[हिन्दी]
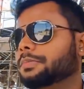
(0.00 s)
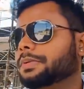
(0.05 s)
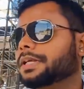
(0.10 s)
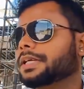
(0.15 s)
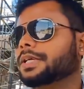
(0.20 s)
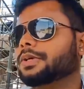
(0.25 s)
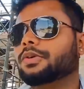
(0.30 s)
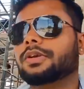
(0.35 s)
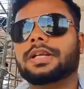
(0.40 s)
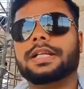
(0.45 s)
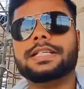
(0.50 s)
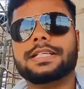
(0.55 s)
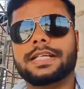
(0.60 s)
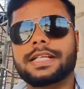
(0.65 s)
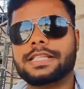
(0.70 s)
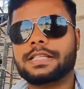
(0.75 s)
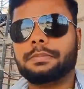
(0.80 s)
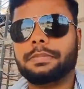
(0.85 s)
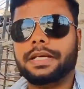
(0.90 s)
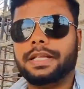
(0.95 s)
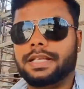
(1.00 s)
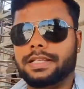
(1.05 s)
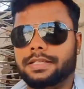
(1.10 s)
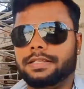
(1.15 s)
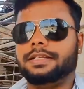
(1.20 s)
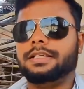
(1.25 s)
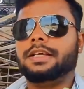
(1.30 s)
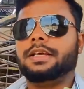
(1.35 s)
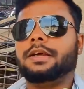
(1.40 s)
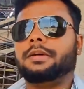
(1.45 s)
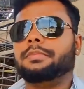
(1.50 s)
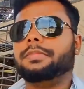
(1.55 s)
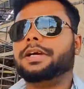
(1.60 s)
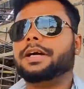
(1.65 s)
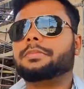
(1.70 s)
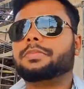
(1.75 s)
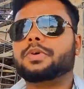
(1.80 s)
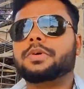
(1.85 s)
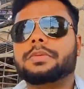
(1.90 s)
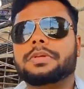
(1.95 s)
ऊपर की ओर ले जाने से पहले
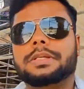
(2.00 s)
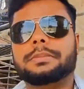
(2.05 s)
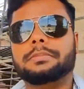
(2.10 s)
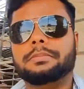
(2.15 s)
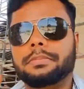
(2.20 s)
मैं आपको